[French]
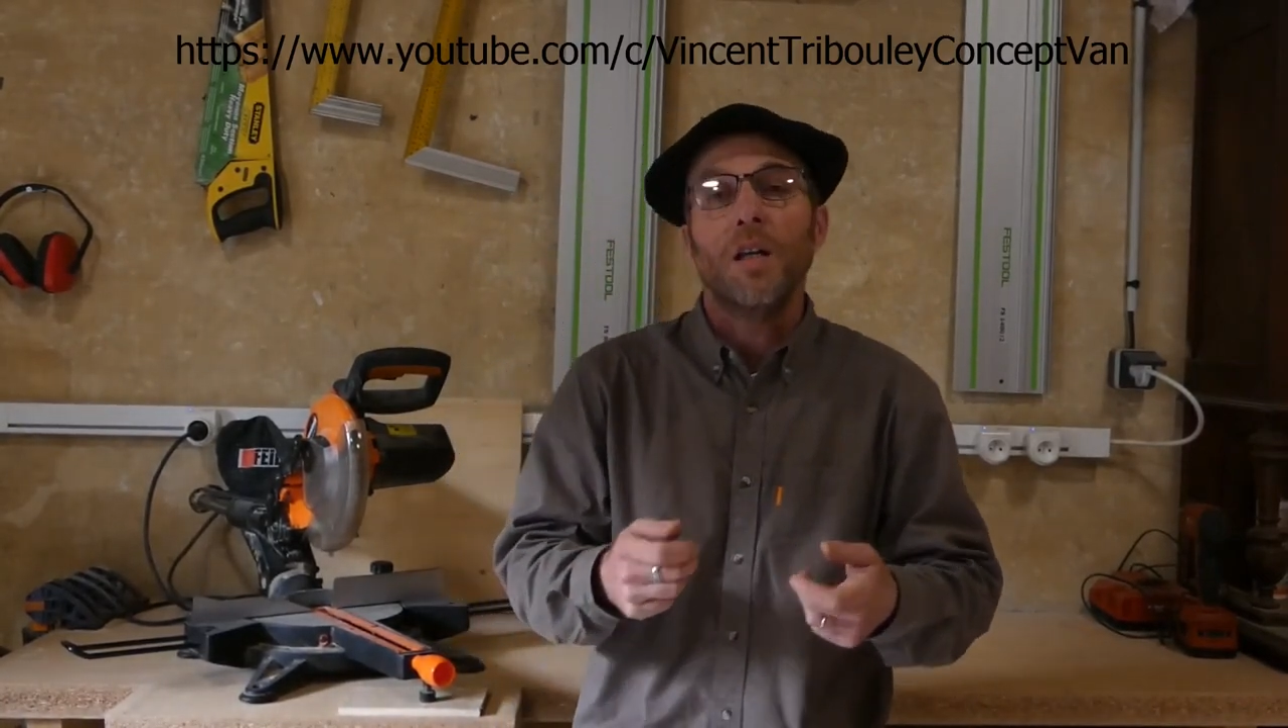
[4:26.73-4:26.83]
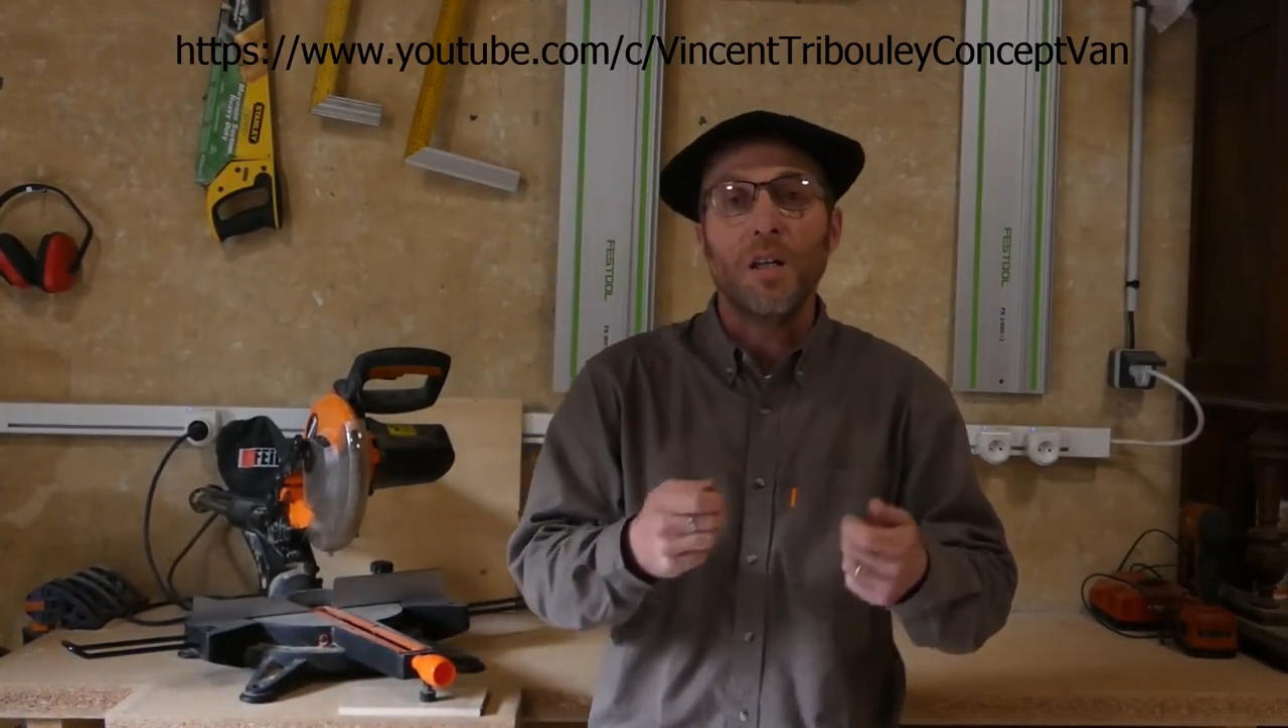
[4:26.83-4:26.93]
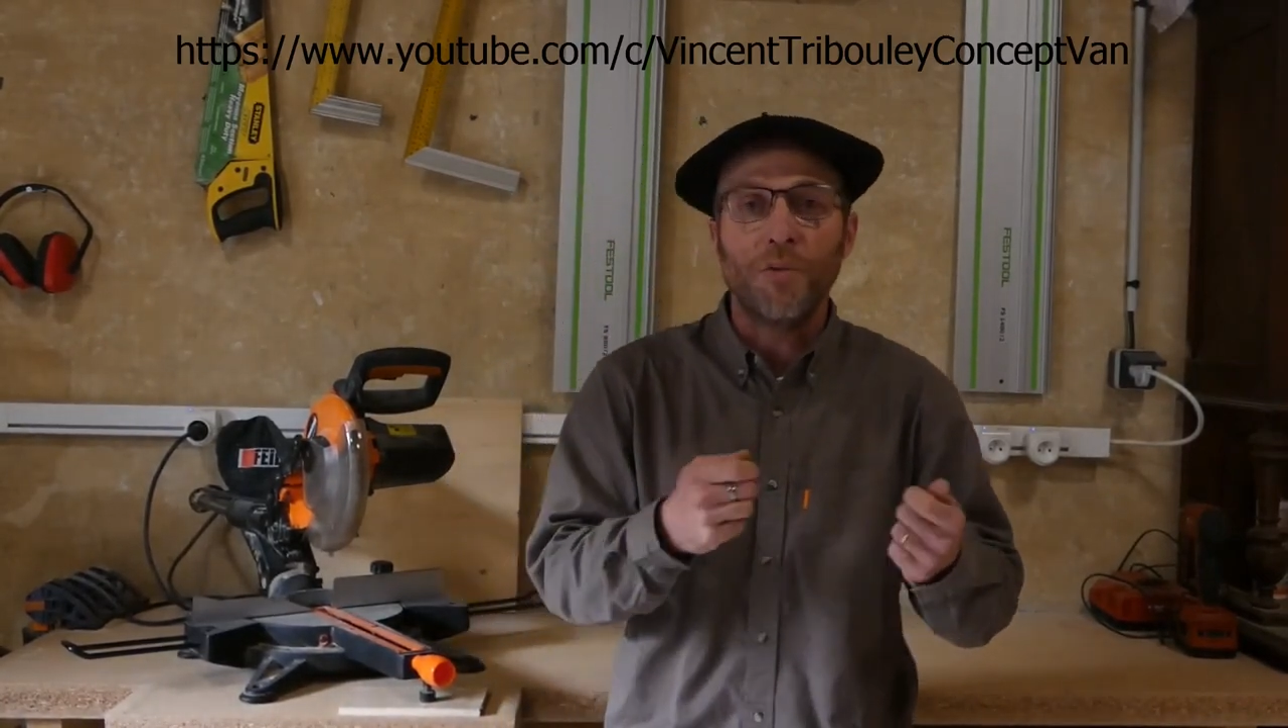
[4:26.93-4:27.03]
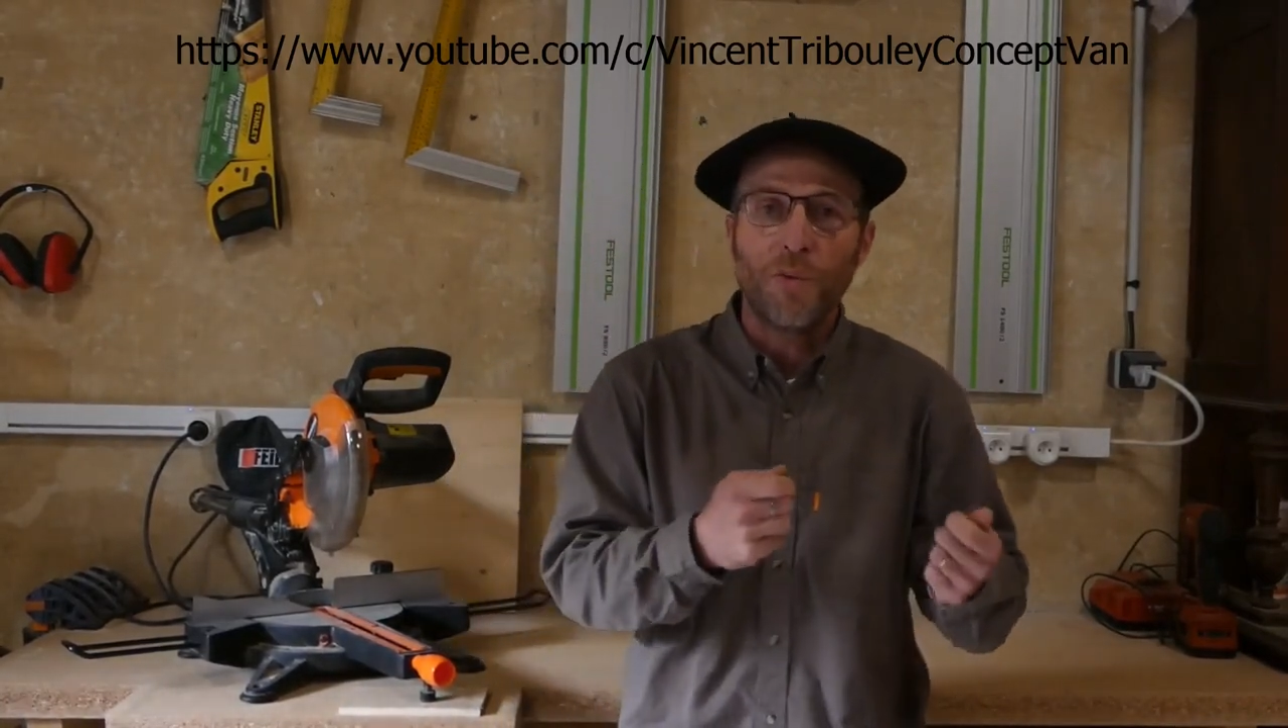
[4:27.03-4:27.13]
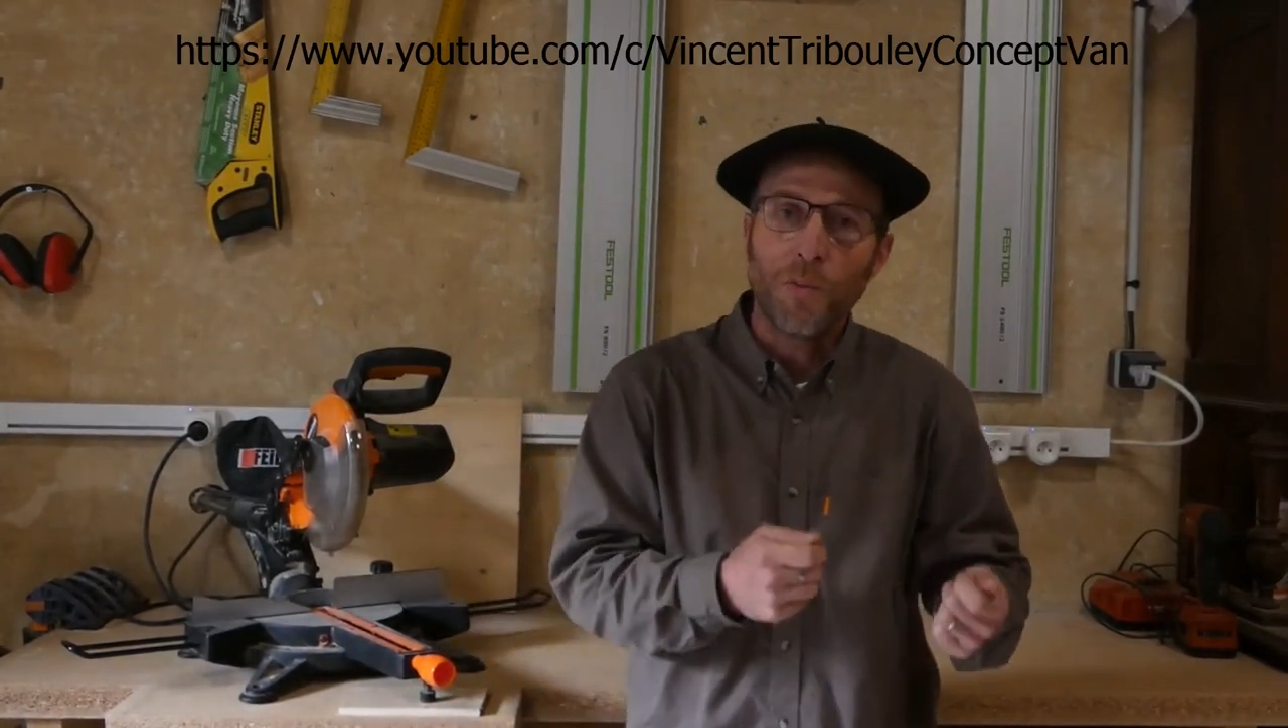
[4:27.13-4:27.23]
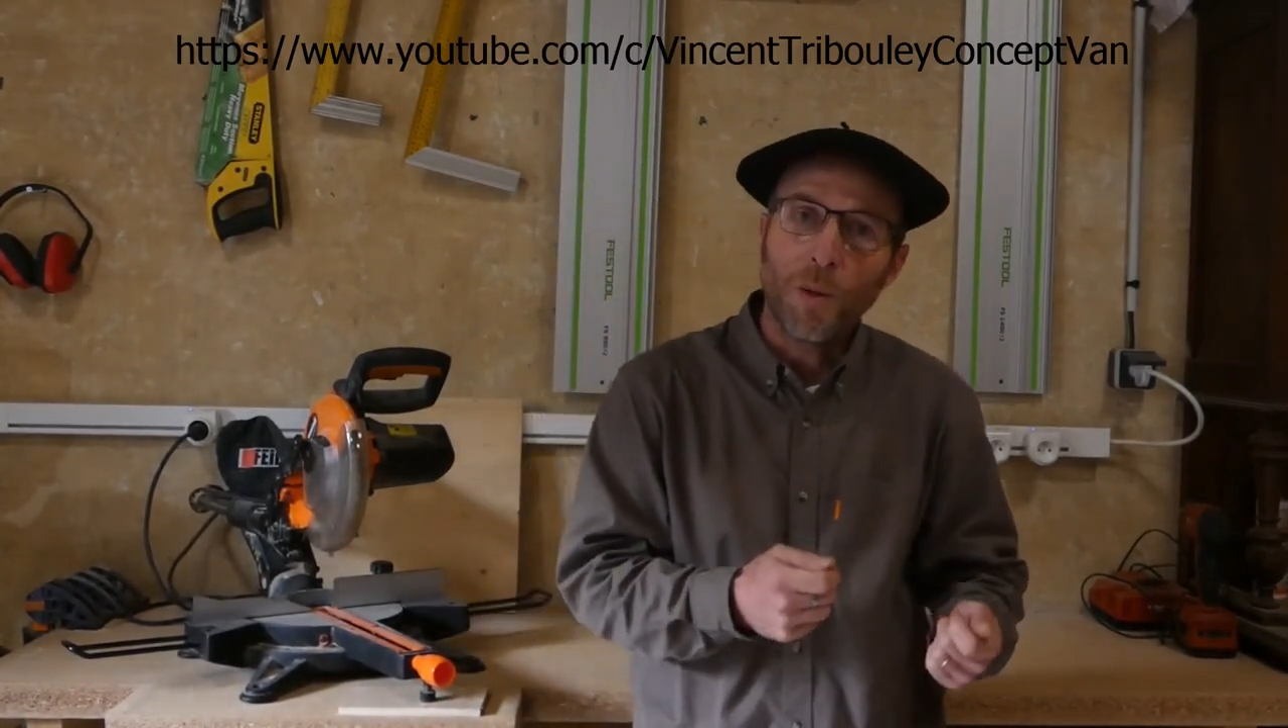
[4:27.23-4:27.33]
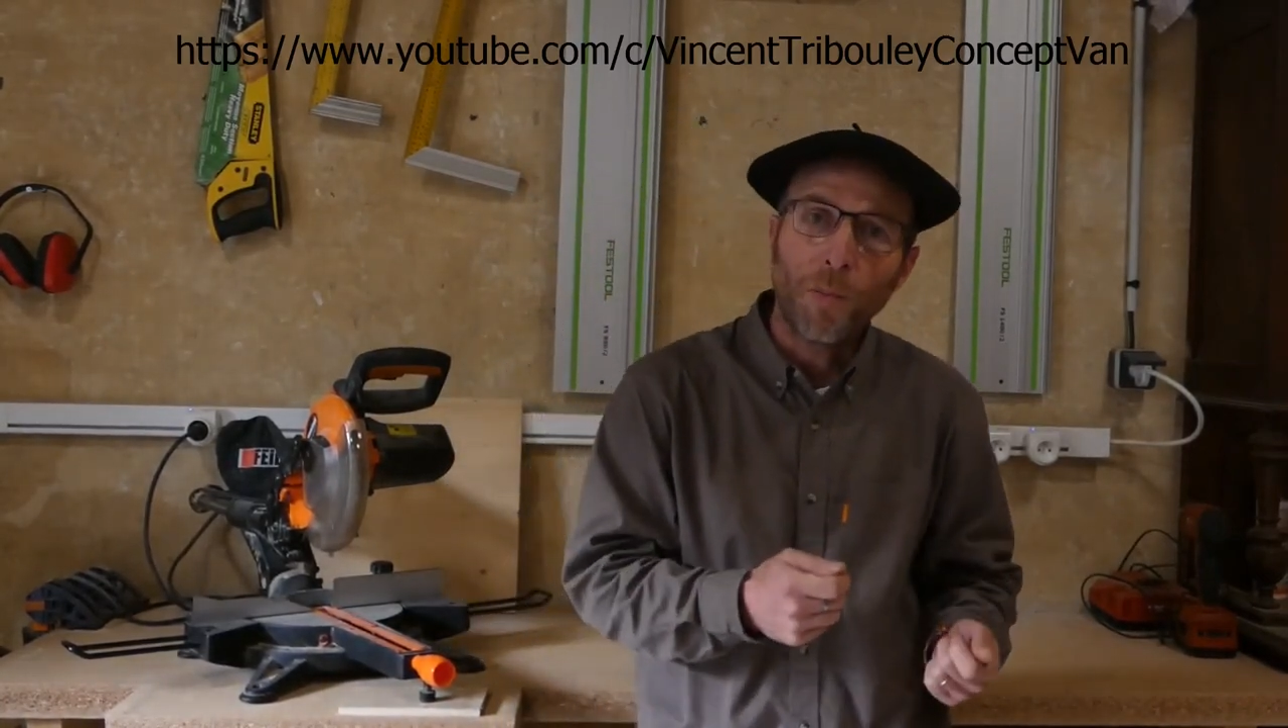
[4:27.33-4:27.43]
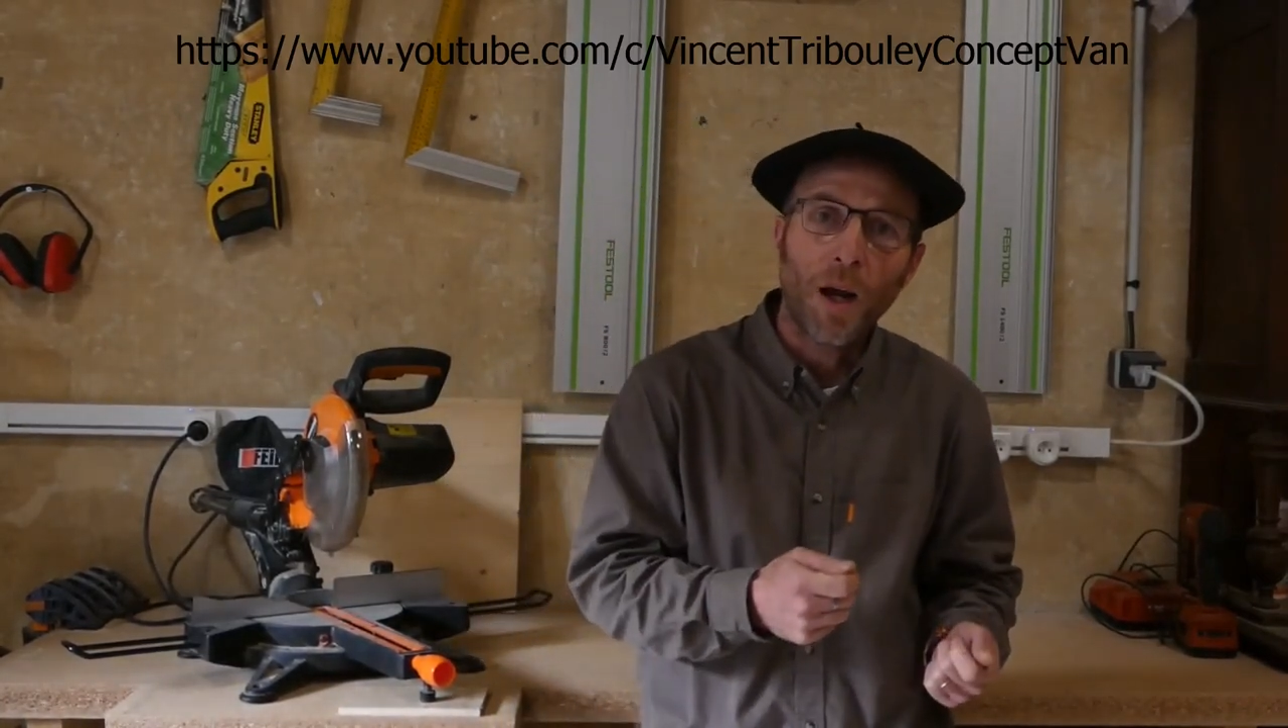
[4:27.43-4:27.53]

il faut m'en